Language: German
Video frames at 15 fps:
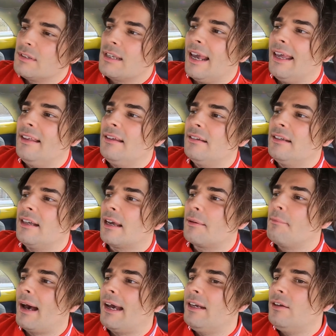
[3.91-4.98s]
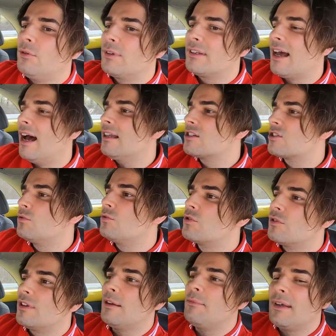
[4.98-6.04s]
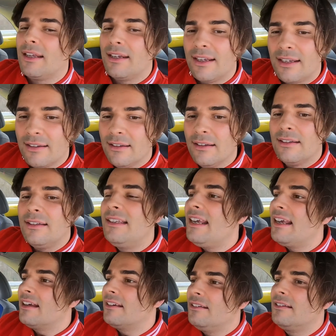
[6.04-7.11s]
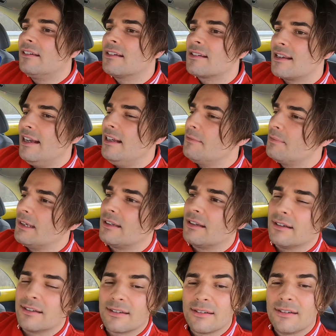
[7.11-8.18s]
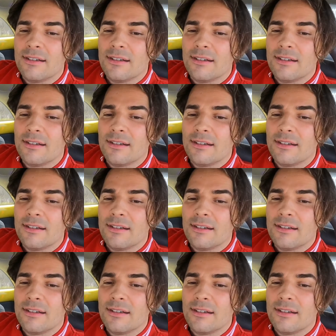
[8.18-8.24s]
sie ändern ihre Meinung dazu zu demjenigen, der ihnen das Geld bietet.